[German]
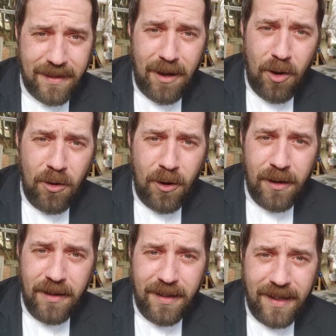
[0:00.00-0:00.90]
das auch noch
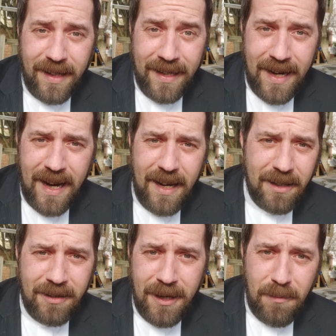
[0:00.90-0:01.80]
eine
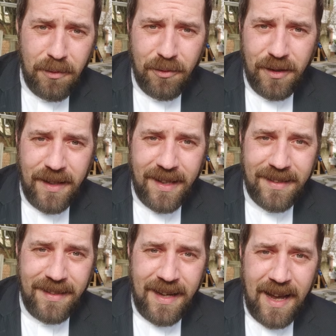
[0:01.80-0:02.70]
Idee, ein Tipp für die
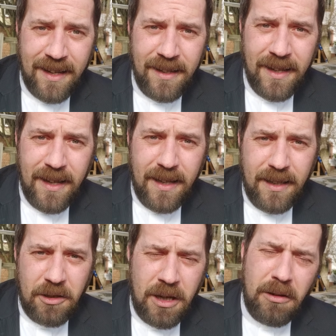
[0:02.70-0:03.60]
nächsten Tage.
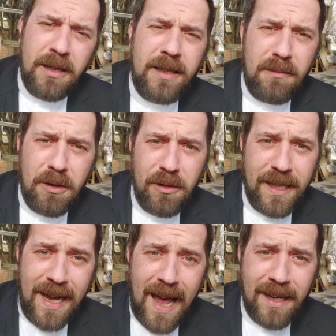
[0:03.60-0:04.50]
Schaut nicht immer nur
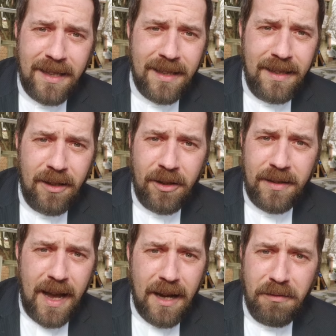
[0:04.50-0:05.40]
die Nachrichten, die euch
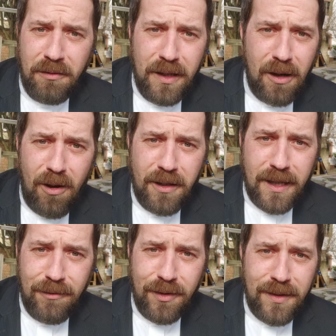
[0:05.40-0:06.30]
sagen, wie viele
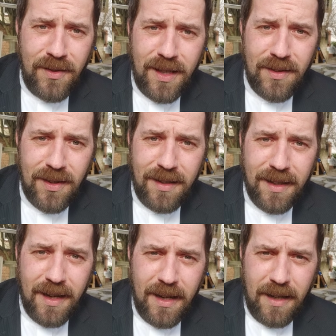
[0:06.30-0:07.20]
Leute infiziert
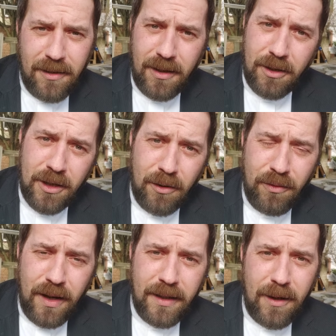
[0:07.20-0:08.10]
sind, sondern schaut
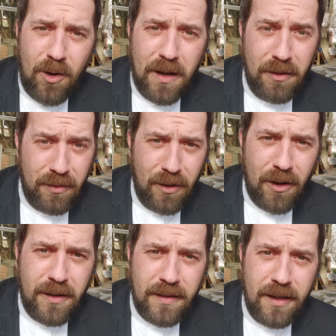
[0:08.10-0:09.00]
vielleicht auch mal, wie viele
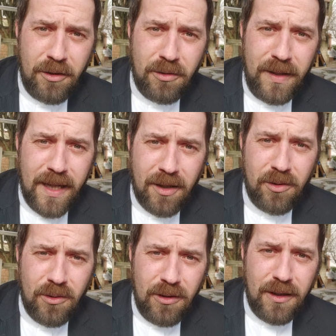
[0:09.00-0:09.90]
Leute sind denn schon wieder
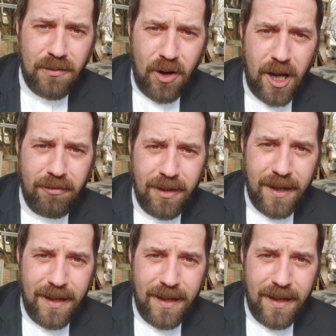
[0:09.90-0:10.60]
gesund geworden